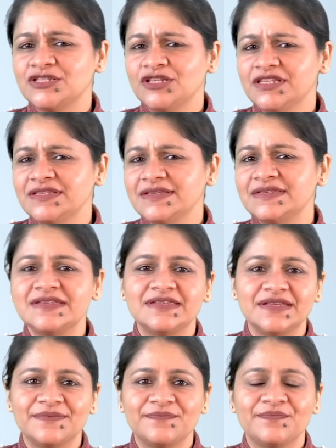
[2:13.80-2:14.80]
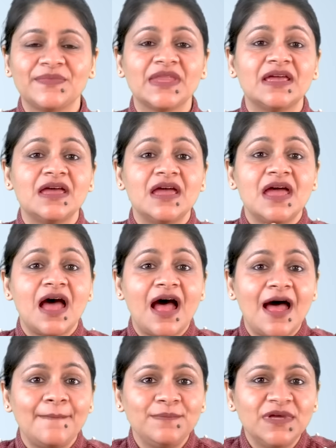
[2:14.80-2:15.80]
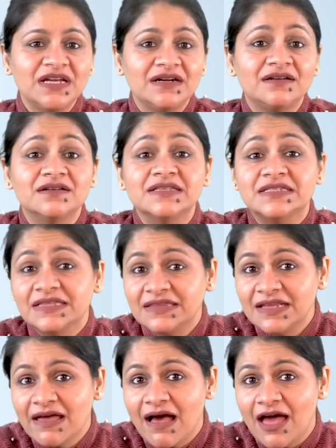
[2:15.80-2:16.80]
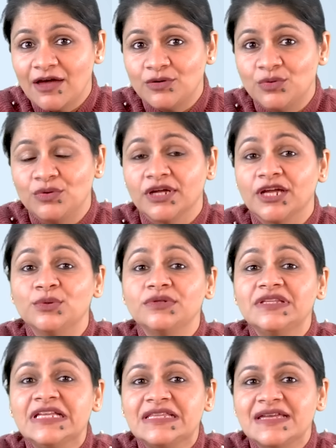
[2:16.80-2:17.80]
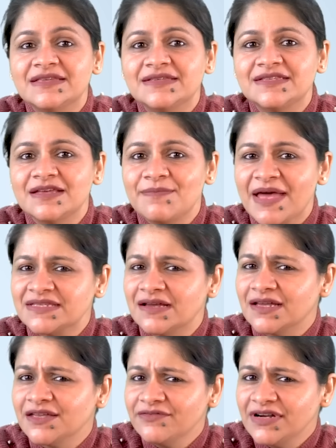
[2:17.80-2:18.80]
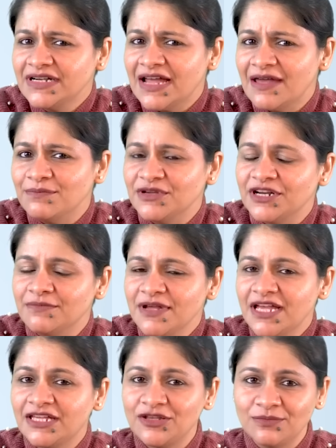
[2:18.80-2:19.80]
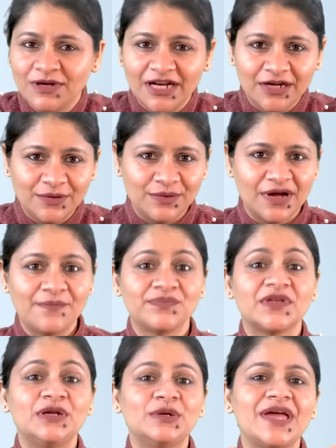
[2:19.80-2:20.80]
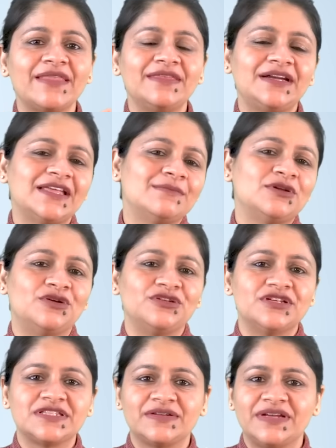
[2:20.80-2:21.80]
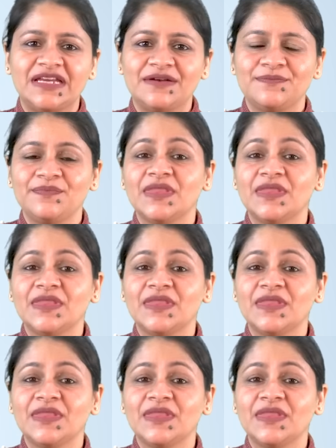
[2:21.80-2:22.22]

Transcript: सो दिस इज ईजी आपके रिटर्न्स जितने हायर होंगे उतनी तेजी से पैसा गिवन टाइम पीरियड में एक्यूमुलेट होगा लुक एट द टेबल ऑन योर स्क्रीन